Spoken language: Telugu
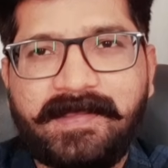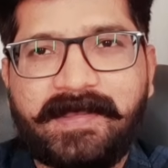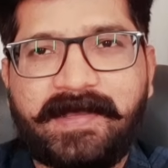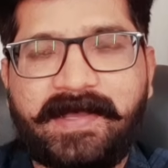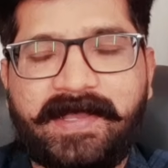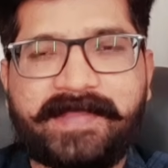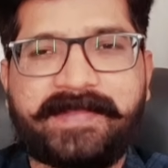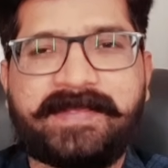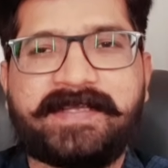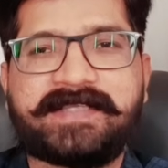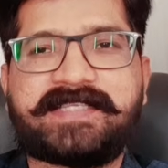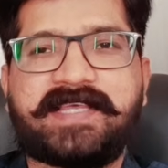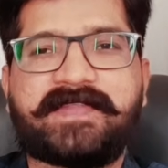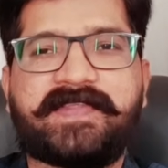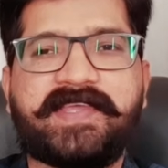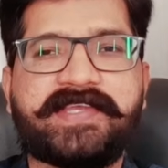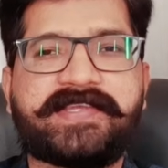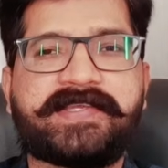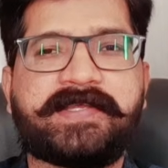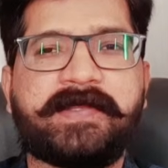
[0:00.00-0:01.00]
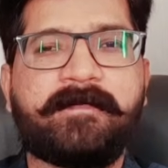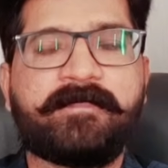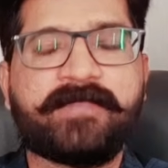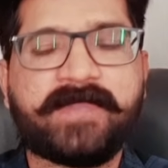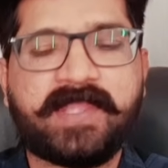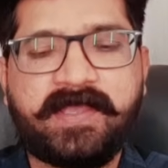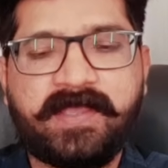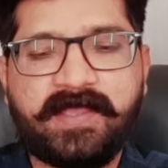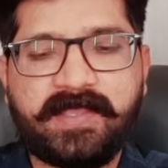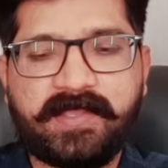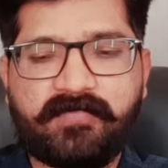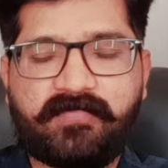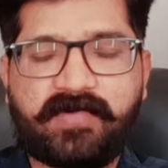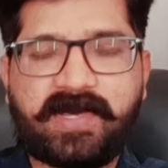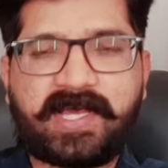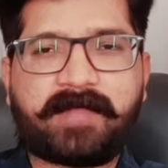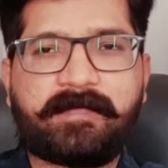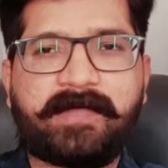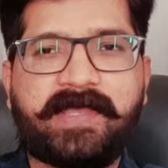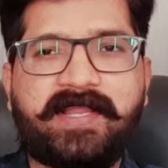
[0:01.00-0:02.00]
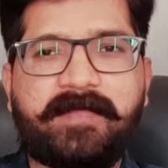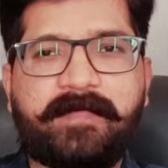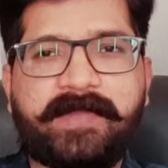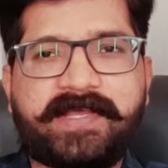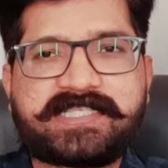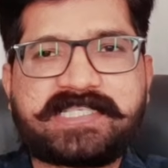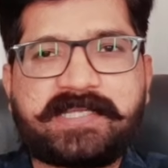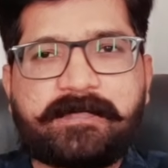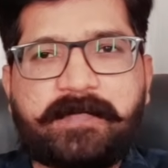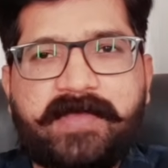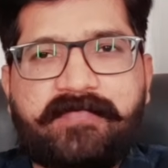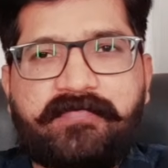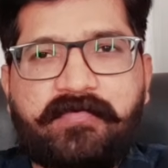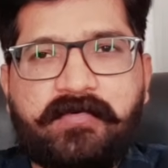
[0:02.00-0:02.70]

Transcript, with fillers: హాయ్ నేను సతీష్ ఇవ్వారం ఎలిమినేషన్పై